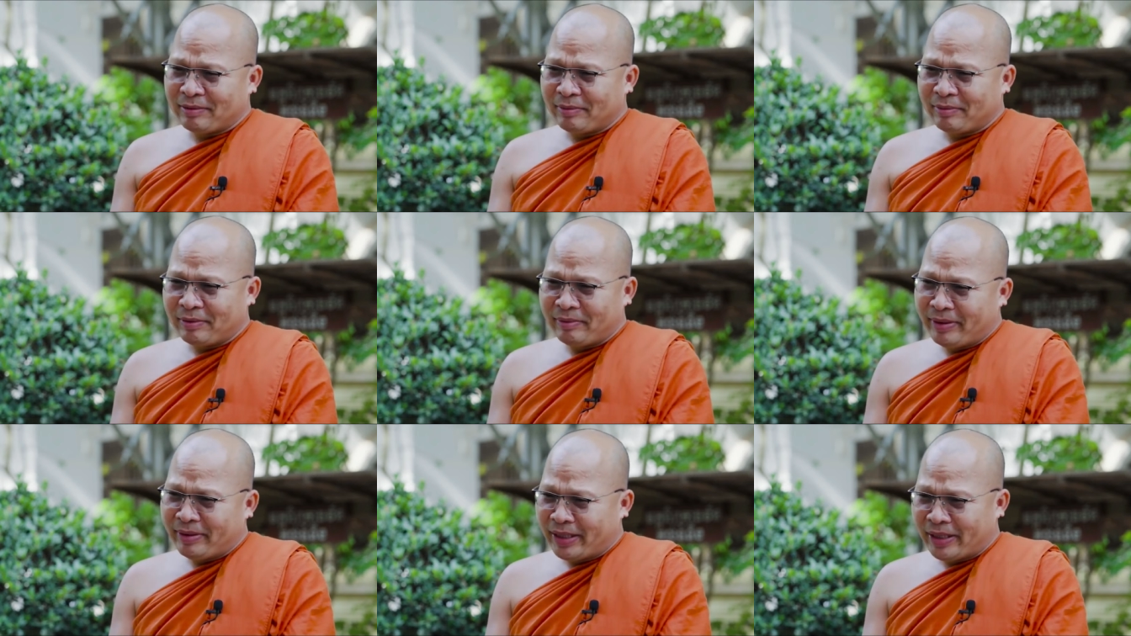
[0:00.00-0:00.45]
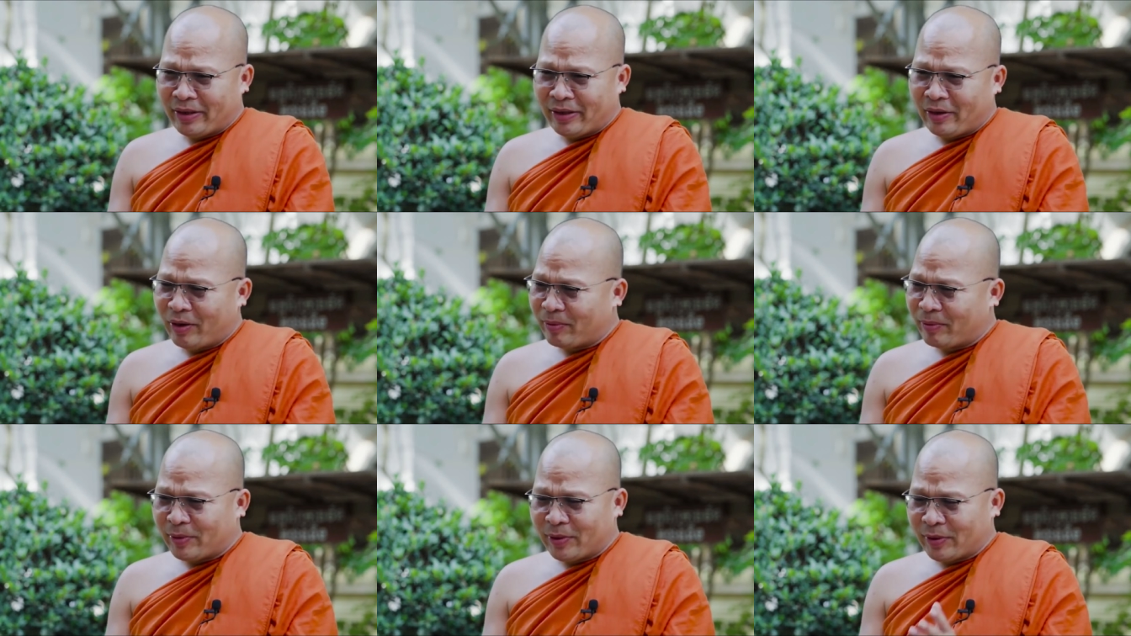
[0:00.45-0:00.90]
miền
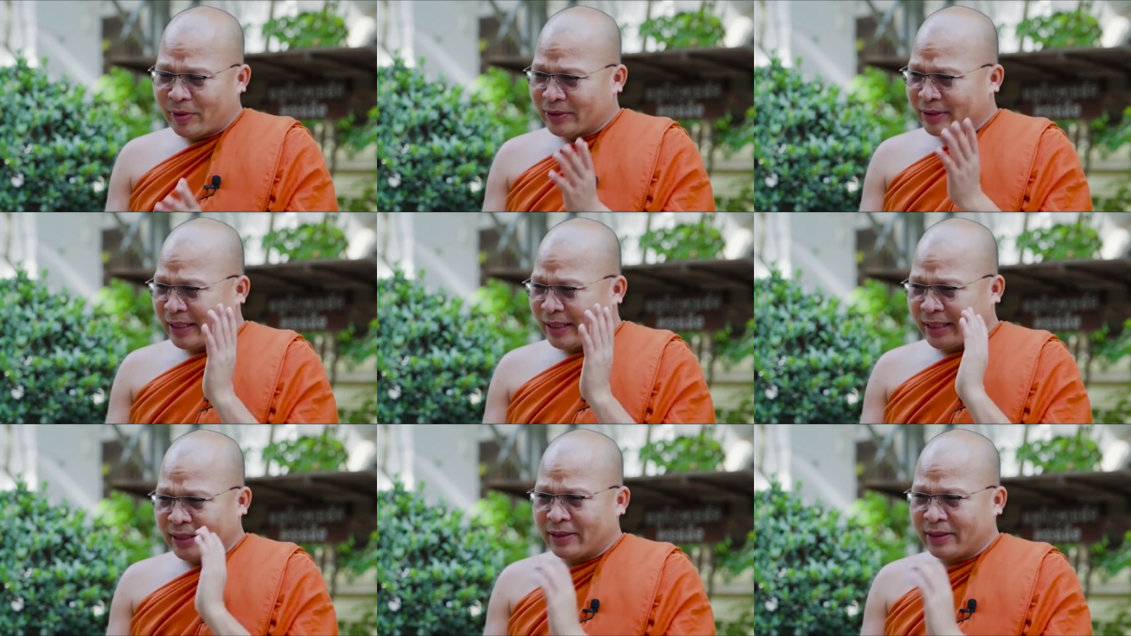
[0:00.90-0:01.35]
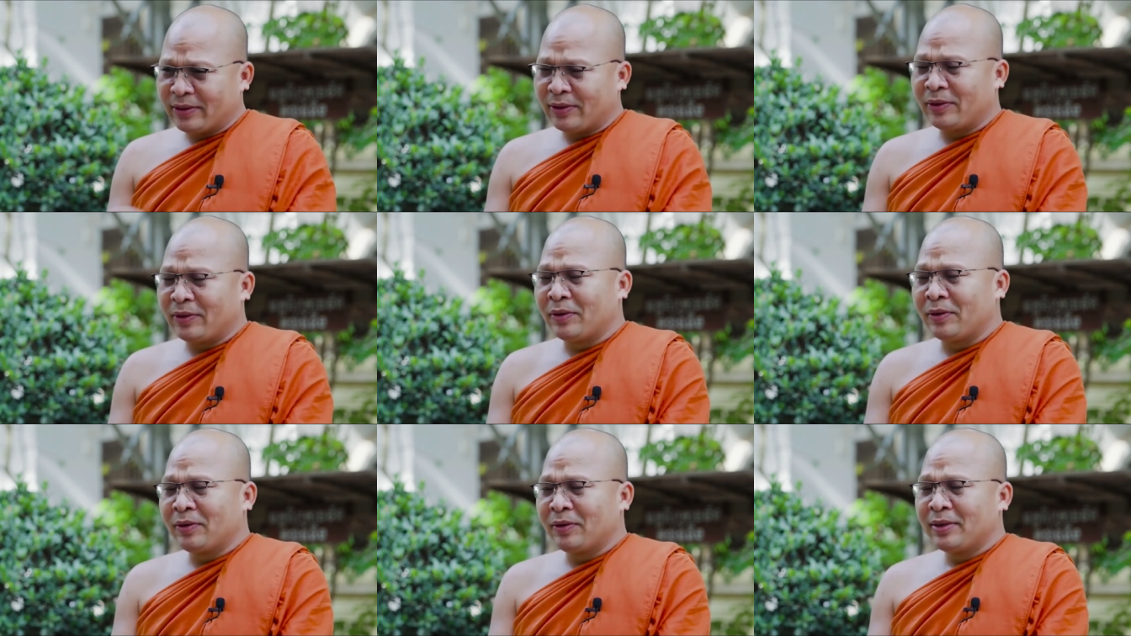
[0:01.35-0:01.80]
ở ô sa
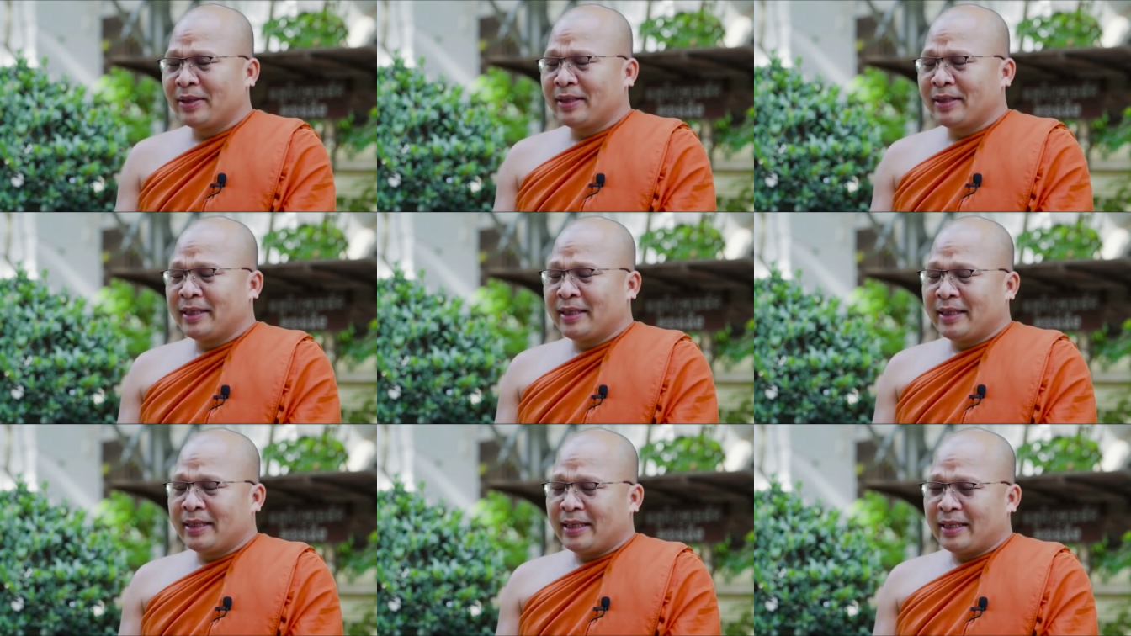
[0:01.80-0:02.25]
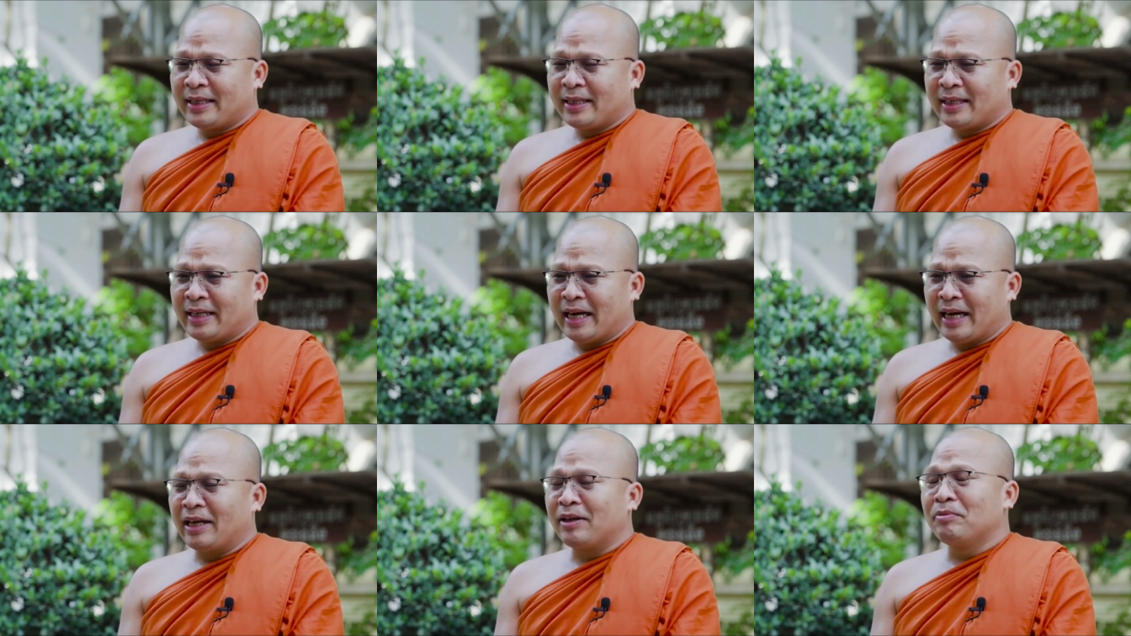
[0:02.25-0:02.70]
tô
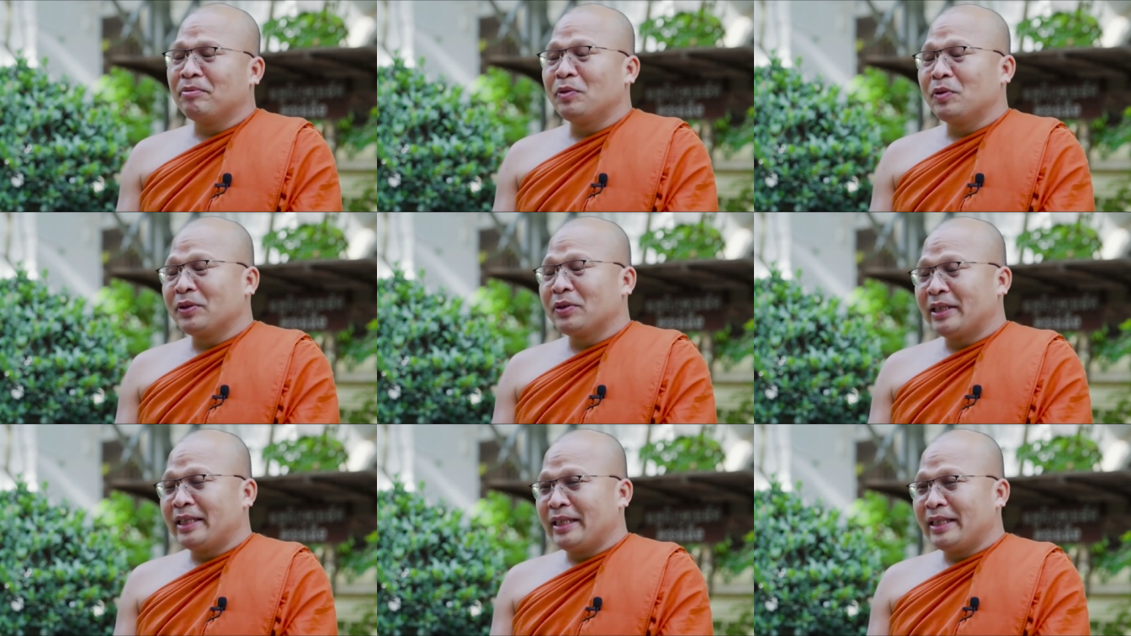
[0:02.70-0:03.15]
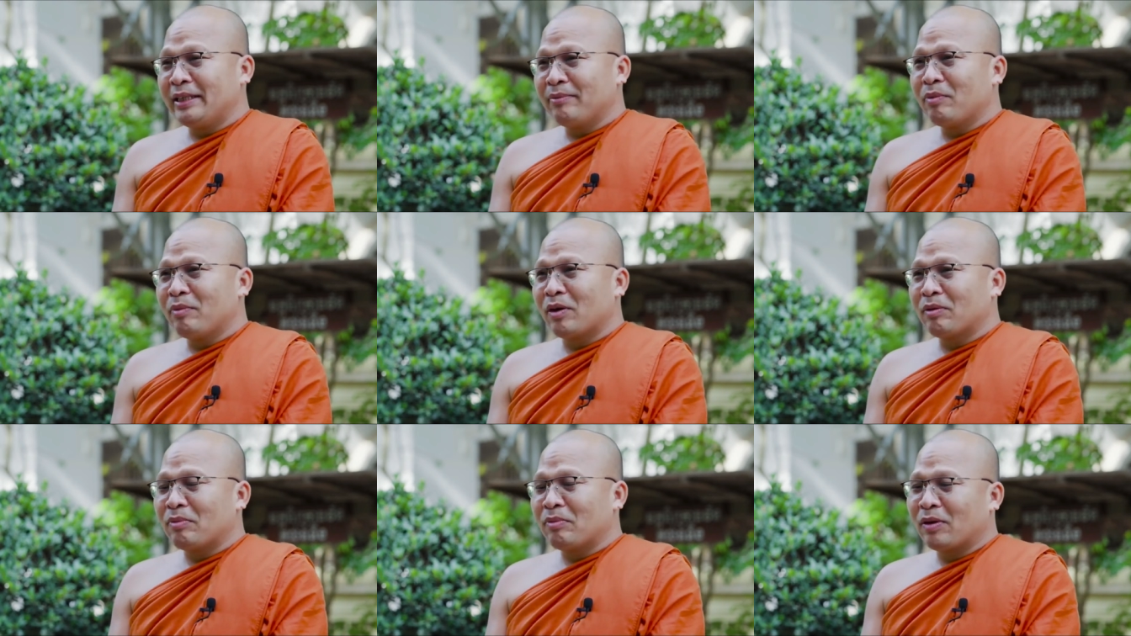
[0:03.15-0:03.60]
ăn mua tình đi
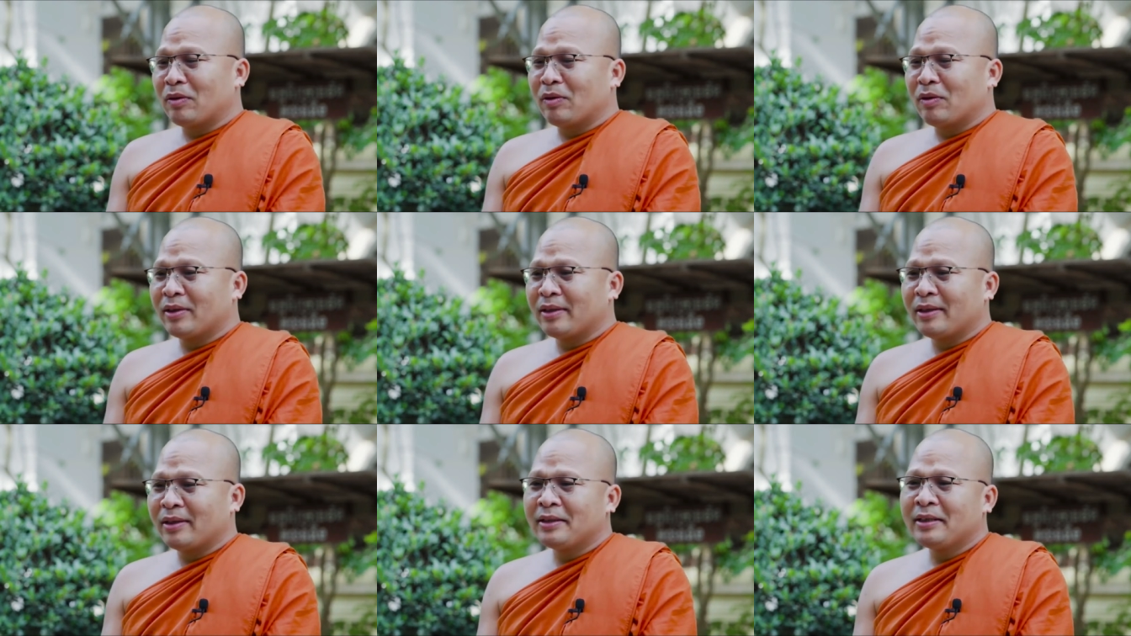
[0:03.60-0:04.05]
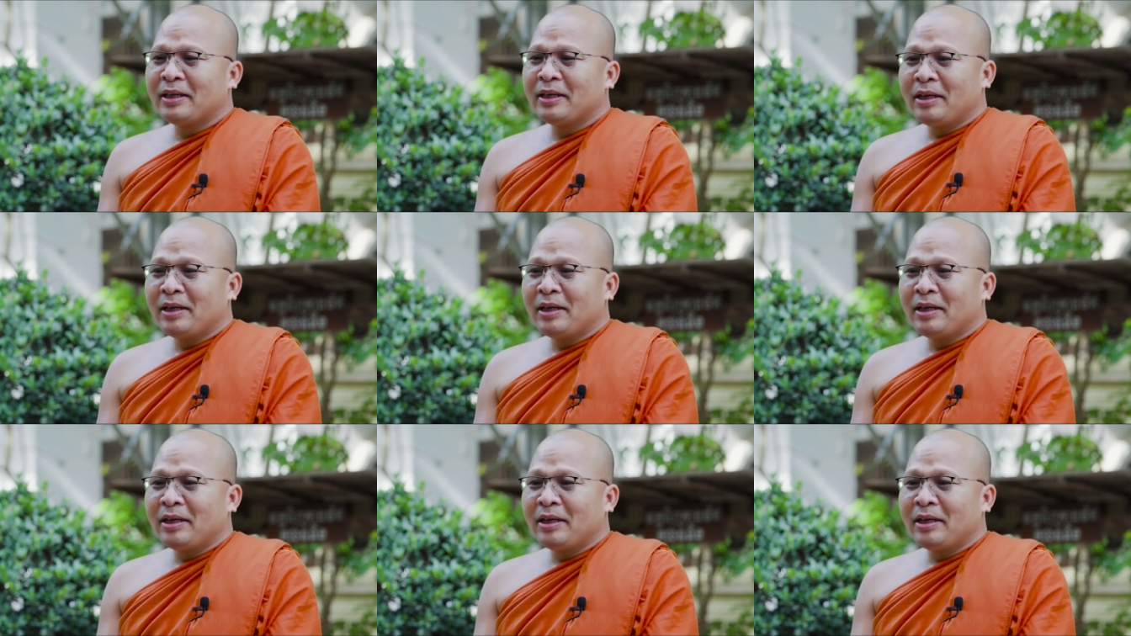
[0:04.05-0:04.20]
bọn bà con ta